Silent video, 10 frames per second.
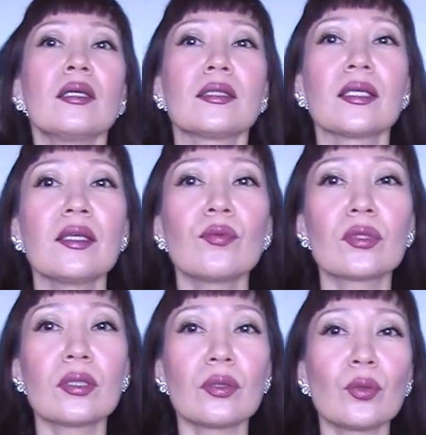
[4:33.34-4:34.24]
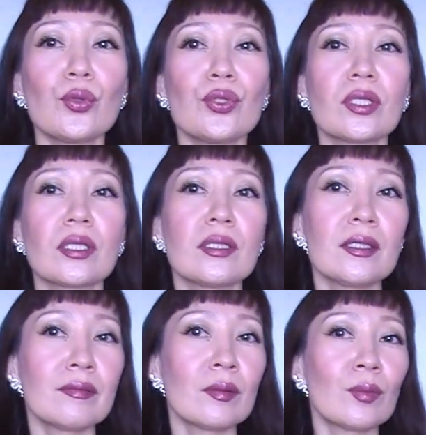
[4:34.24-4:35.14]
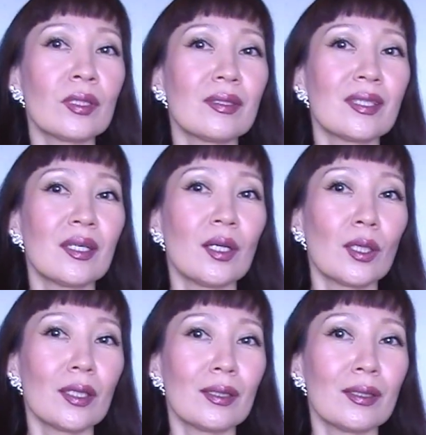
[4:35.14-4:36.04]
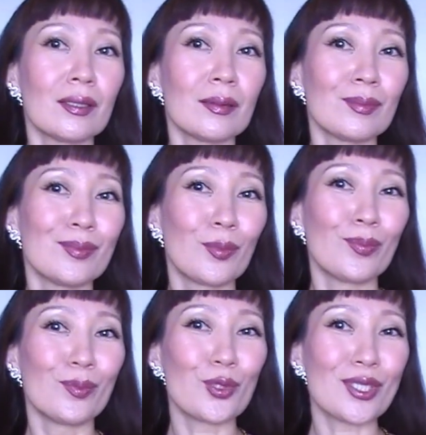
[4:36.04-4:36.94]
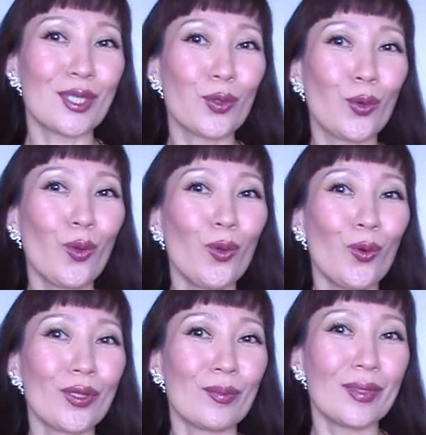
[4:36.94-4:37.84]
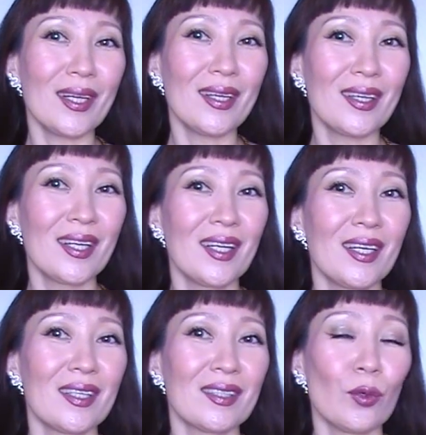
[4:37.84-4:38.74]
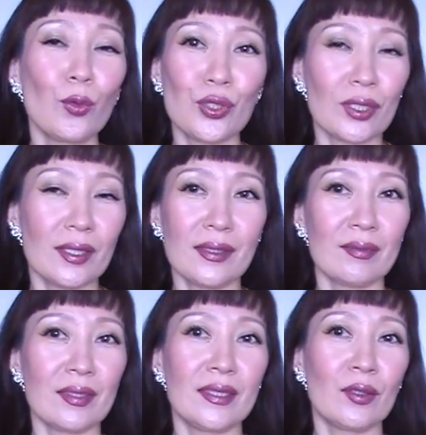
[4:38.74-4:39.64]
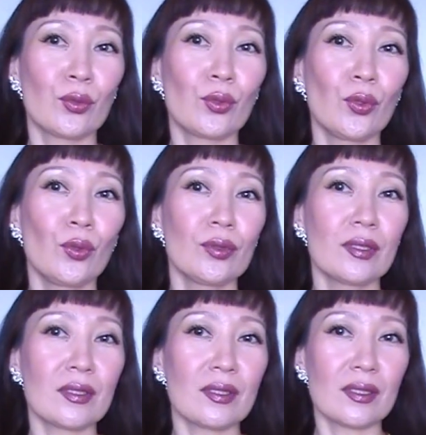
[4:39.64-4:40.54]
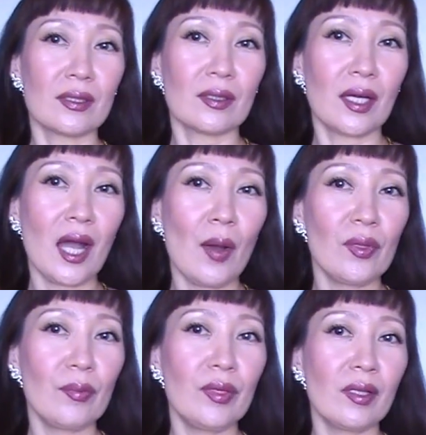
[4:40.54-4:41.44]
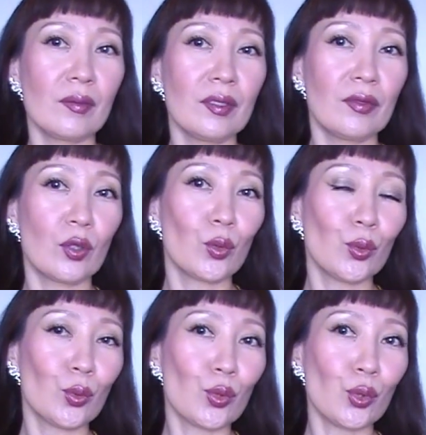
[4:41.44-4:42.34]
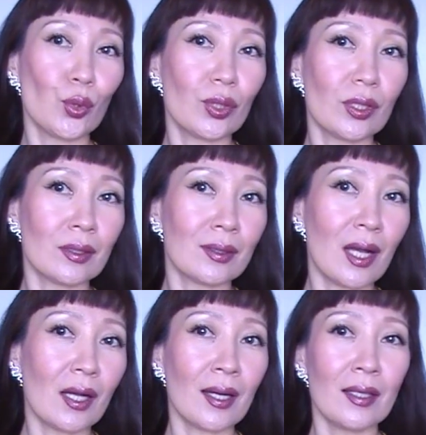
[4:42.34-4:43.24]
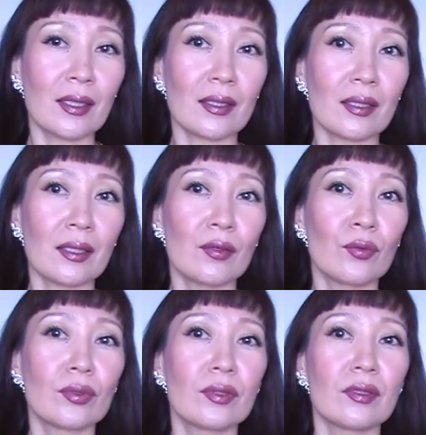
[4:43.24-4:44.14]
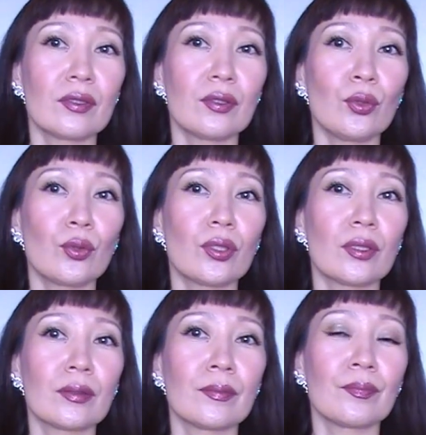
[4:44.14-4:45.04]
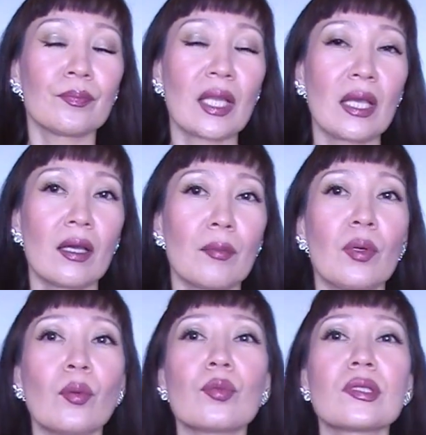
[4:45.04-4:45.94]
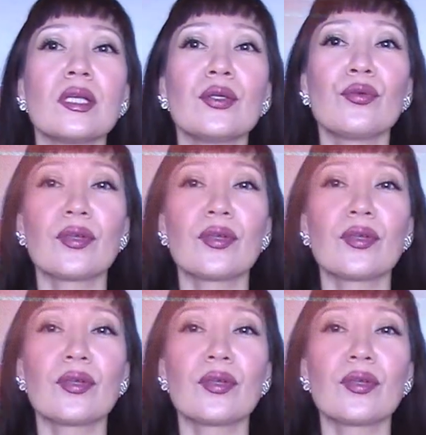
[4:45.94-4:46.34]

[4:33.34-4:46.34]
с таким вот очень красивым, а, можно сказать, кулоном, да, очень красиво сделан кулон с камнем белым, и вокруг тоже идет а, огранка такая вот из трех, эм, по-моему, слоев